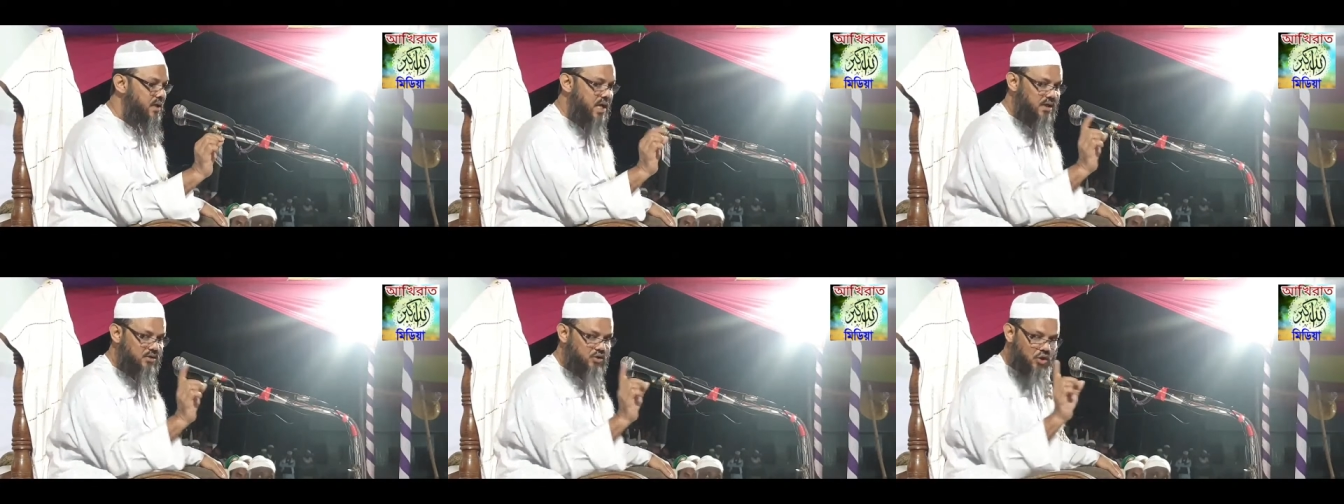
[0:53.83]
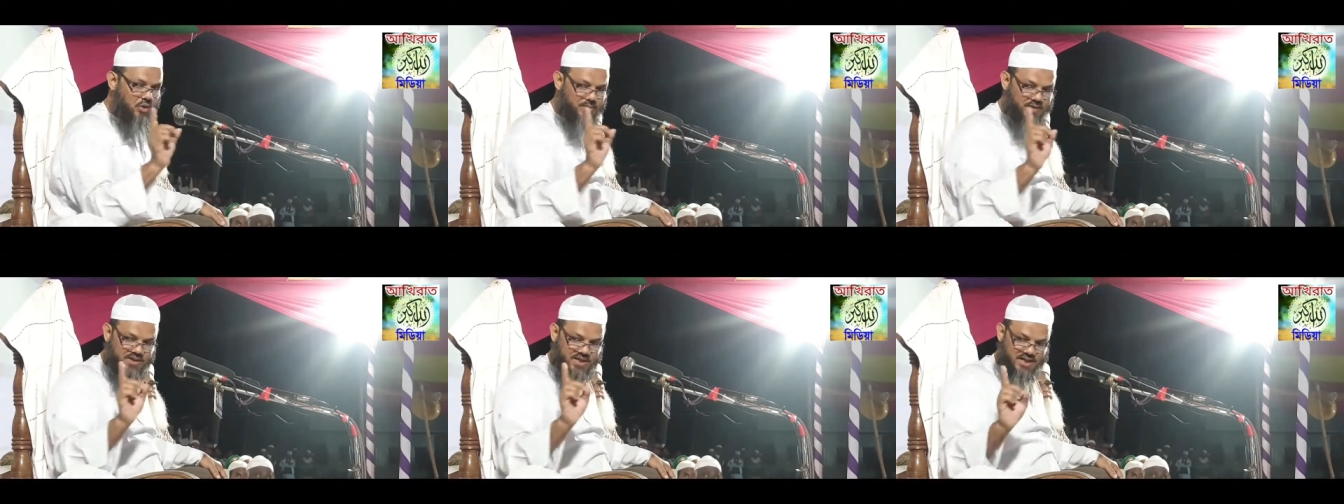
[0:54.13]

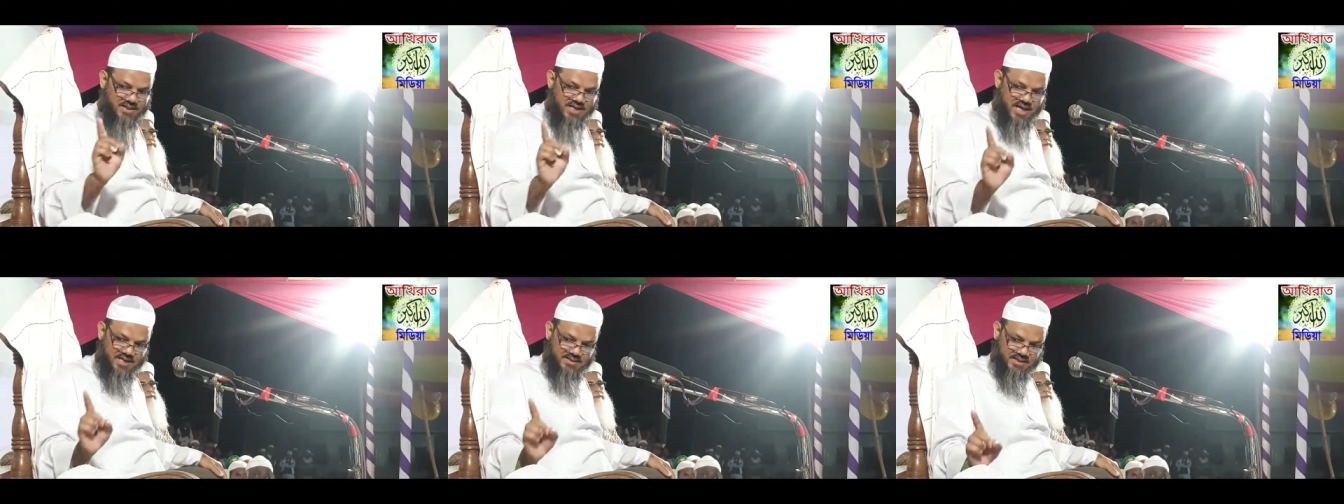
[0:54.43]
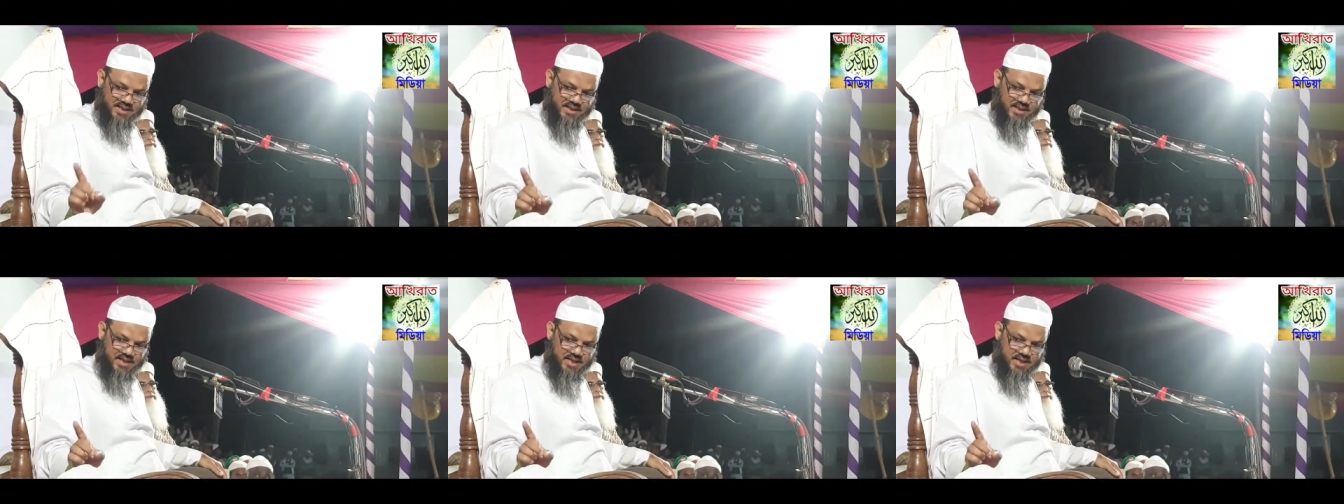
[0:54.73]
একদল বেদাতি
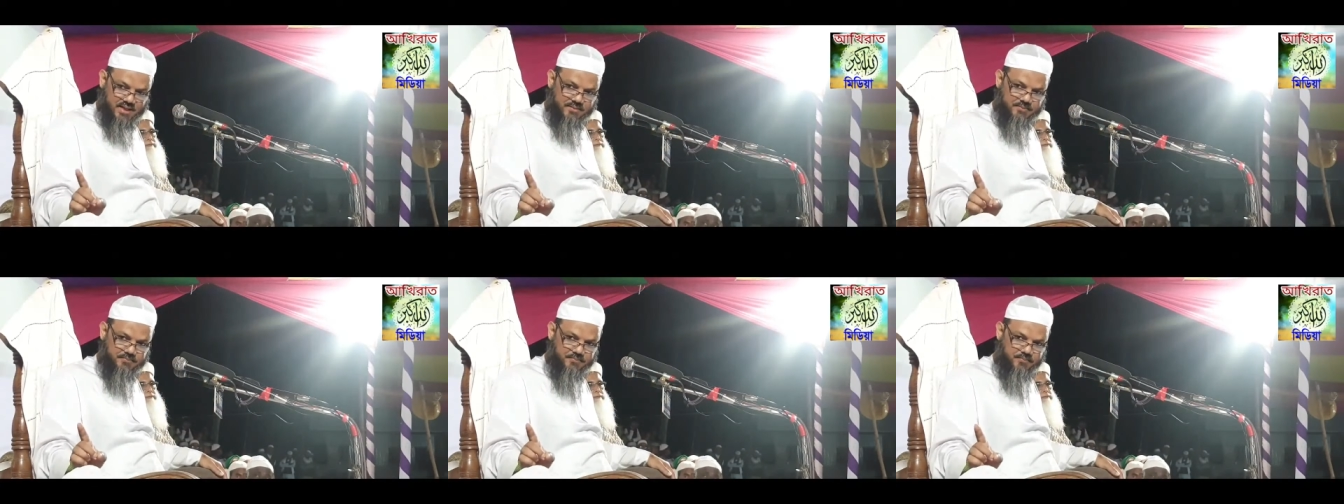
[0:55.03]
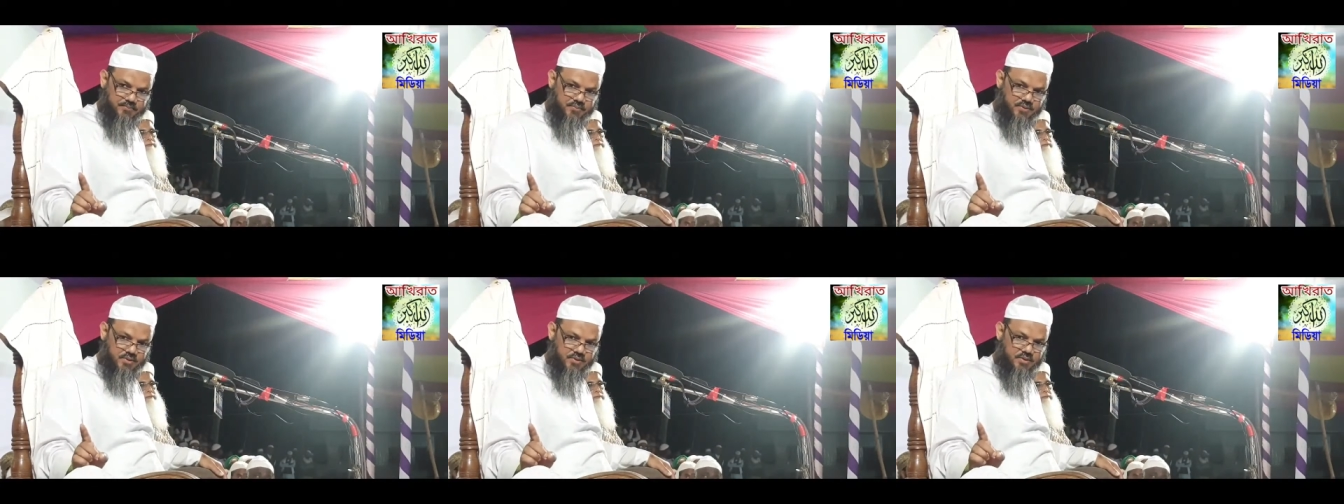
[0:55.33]
আছে কি নেই
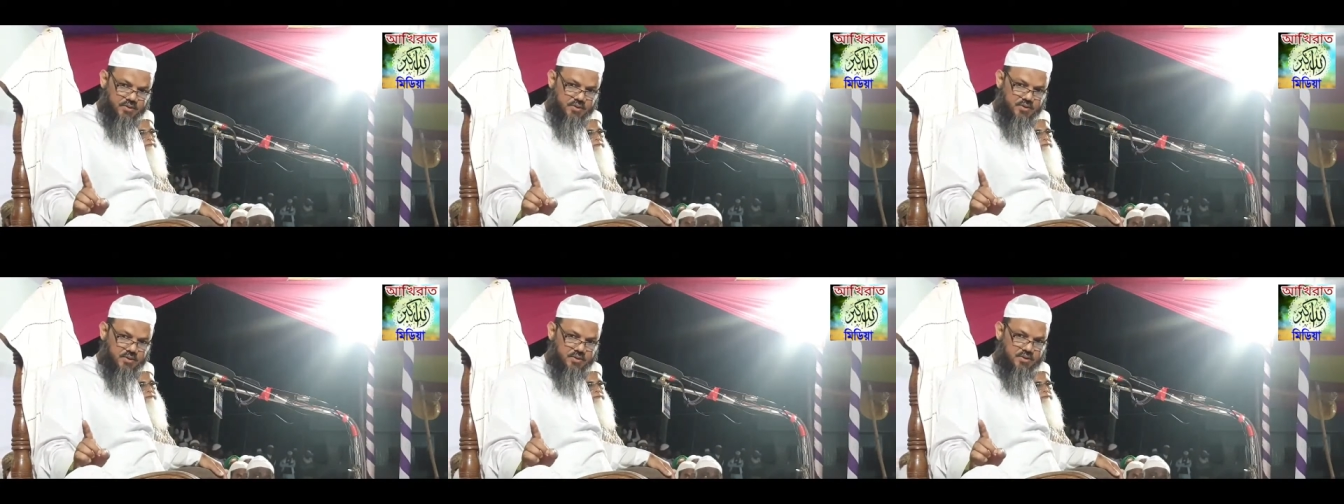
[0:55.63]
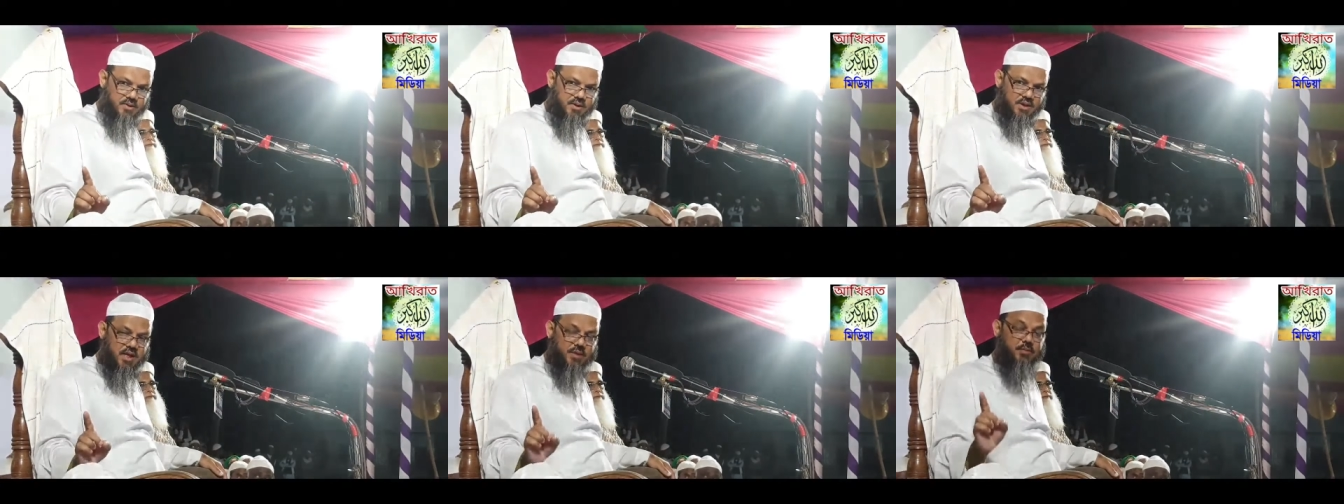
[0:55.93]

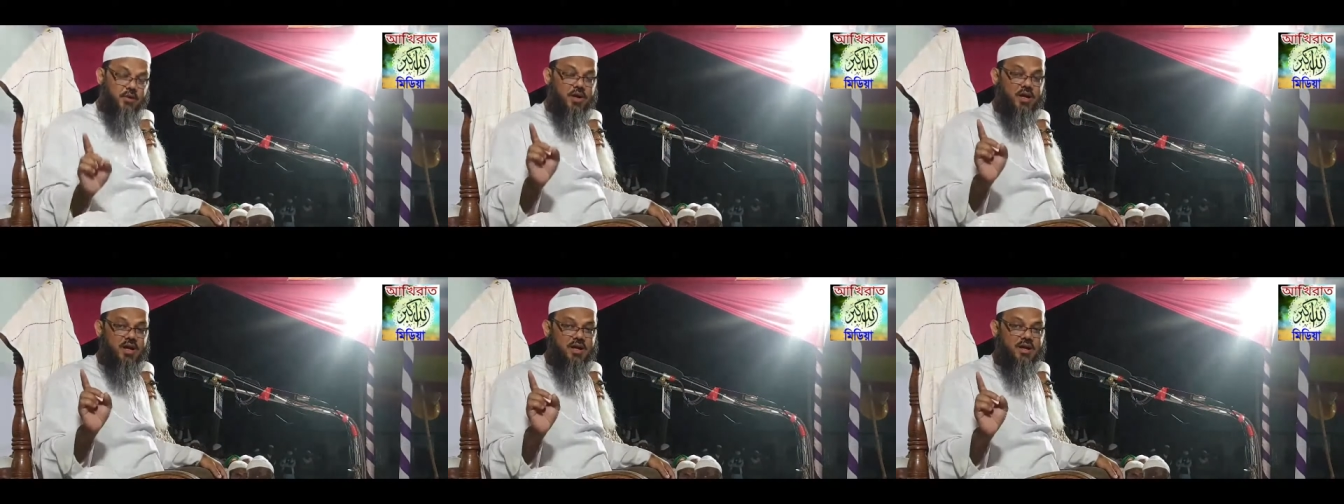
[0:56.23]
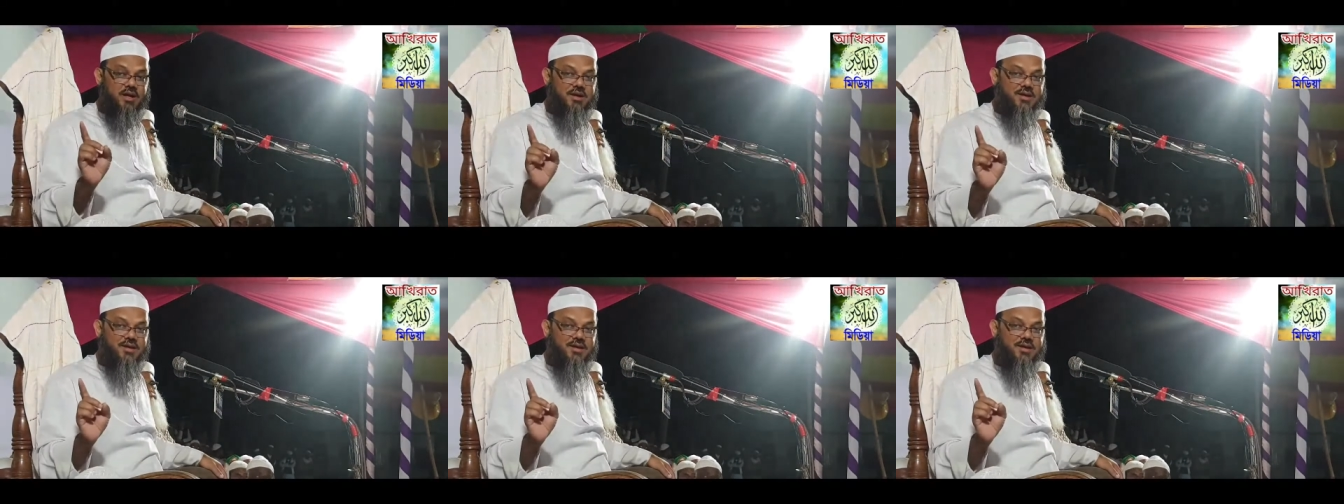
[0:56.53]
কি বলে